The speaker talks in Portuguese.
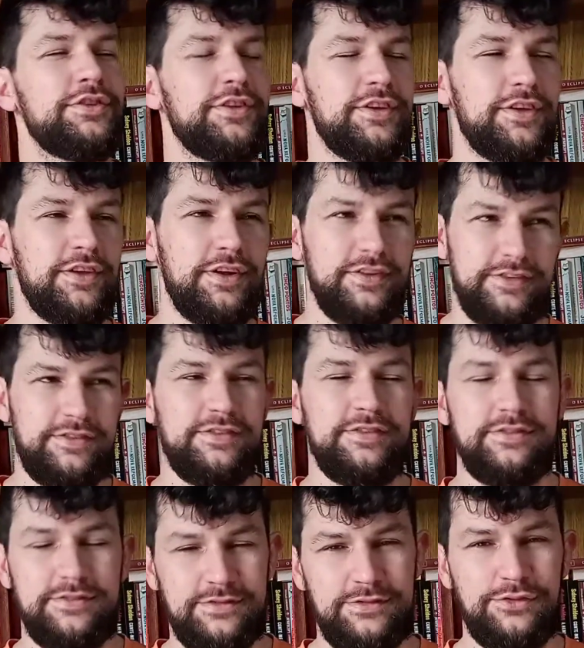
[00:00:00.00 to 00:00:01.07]
que eles
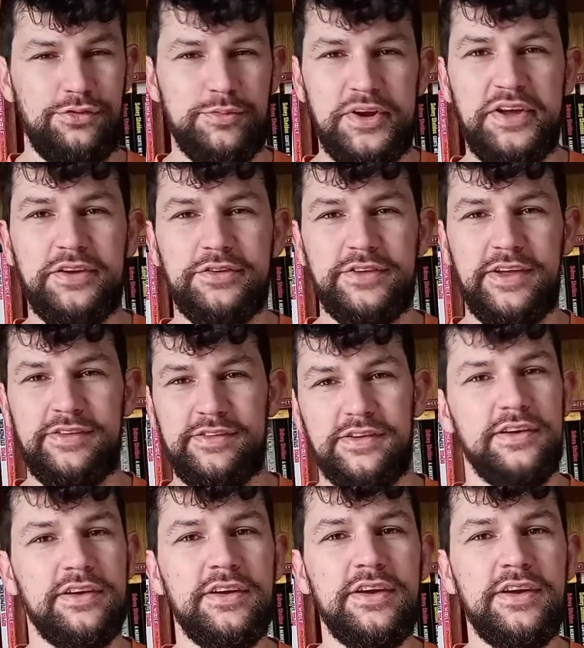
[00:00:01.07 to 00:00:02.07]
descobriram nessa,